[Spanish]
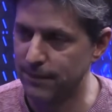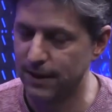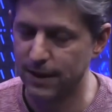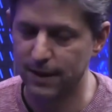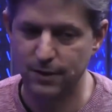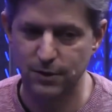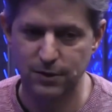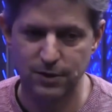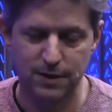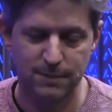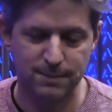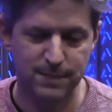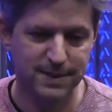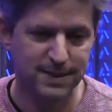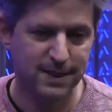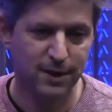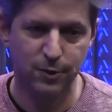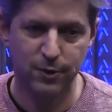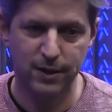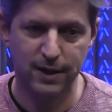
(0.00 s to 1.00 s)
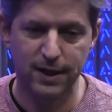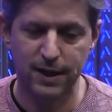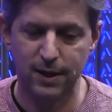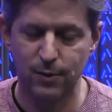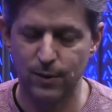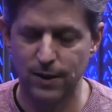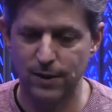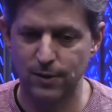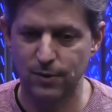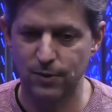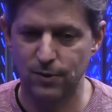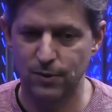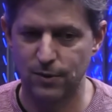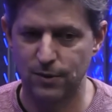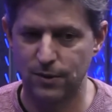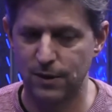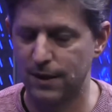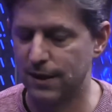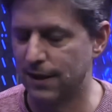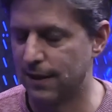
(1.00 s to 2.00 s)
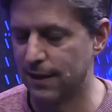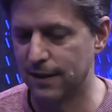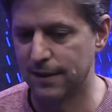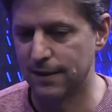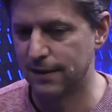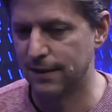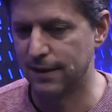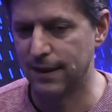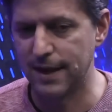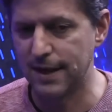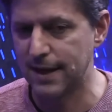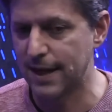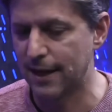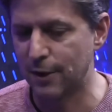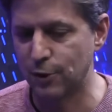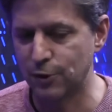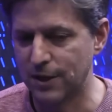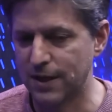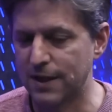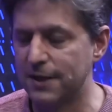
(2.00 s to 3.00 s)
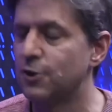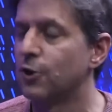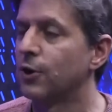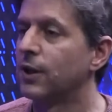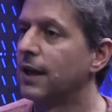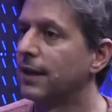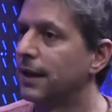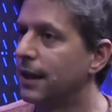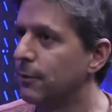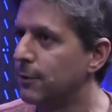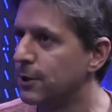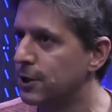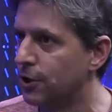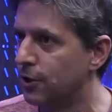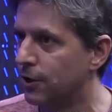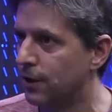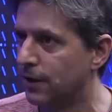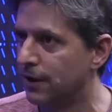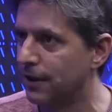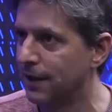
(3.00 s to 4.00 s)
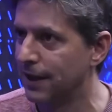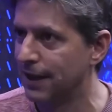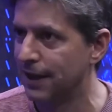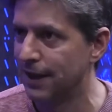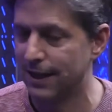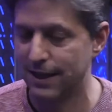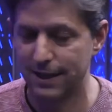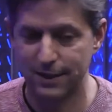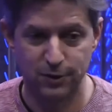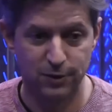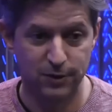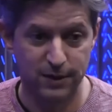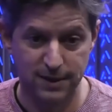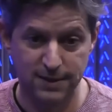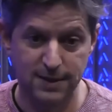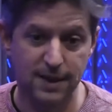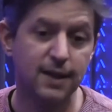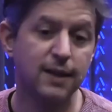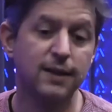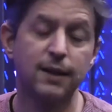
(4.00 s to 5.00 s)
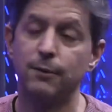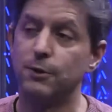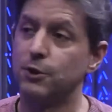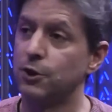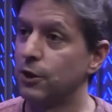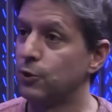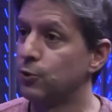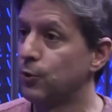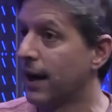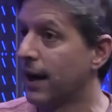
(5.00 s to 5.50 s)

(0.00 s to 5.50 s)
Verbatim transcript: Entonces me hace acordar a cuando leía los inicios de la televisión, en donde decían la televisión es